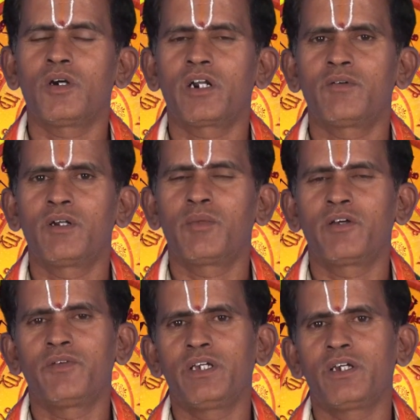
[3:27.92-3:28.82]
கணவன்
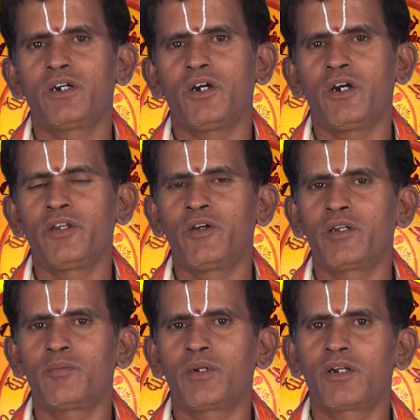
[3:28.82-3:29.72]
மனைவி
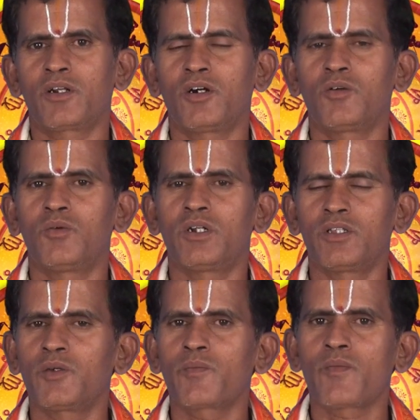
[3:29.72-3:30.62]
அந்யோன்யம் நன்றாக
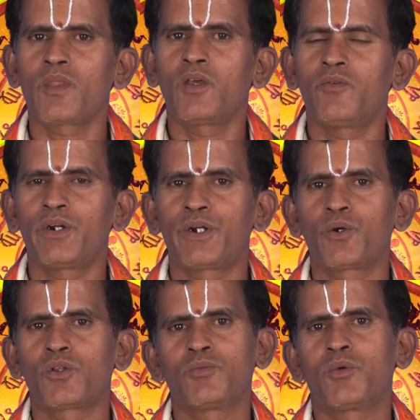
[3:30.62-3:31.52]
உள்ளது விட்டு
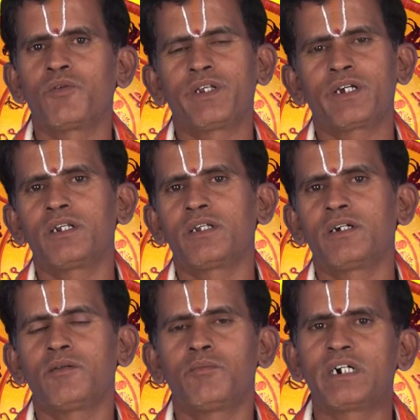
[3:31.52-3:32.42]
கொடுத்து போவீர்கள்
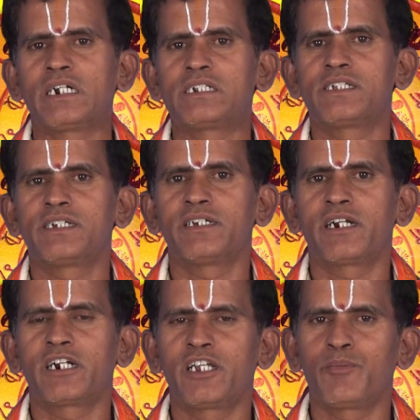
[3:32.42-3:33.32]
மகிழ்ச்சி
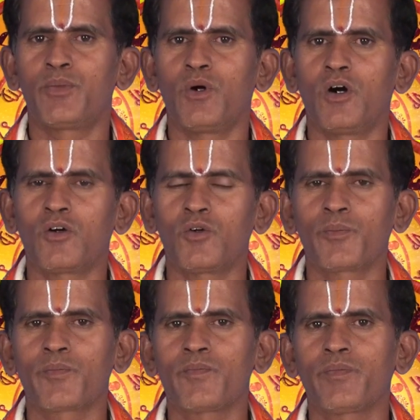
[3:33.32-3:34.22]
இரட்டிப்பு ஆக்கும்
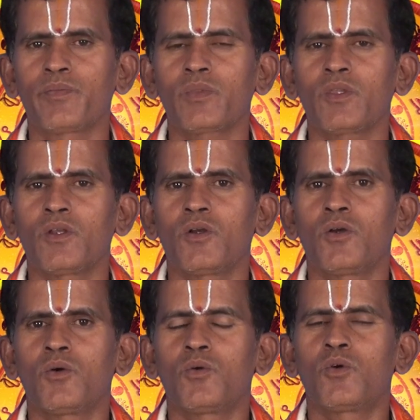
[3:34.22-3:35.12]

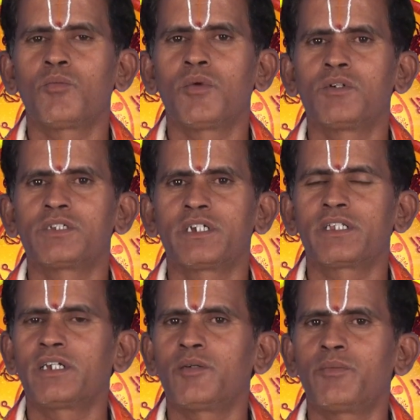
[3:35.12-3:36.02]
குடும்ப
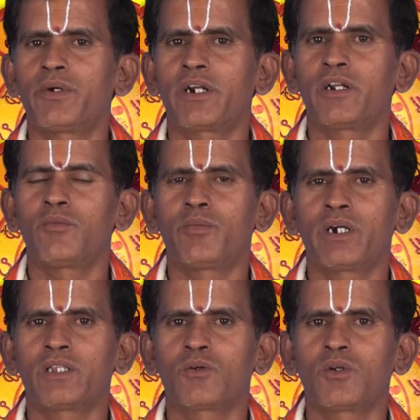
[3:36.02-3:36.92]
விஷயத்தை பிறரிடம்
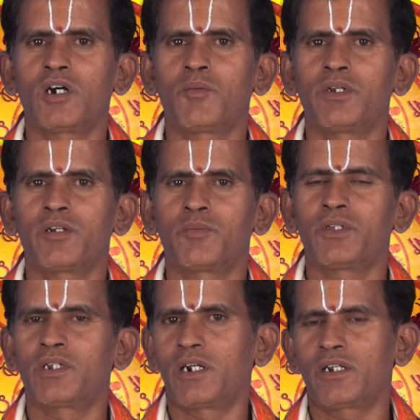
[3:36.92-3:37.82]
பகிர்ந்து கொள்ளாமல்
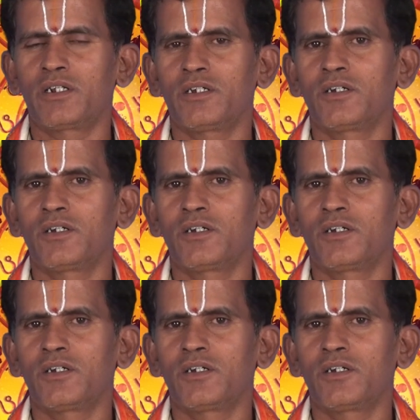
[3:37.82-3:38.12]
இருப்பது நன்று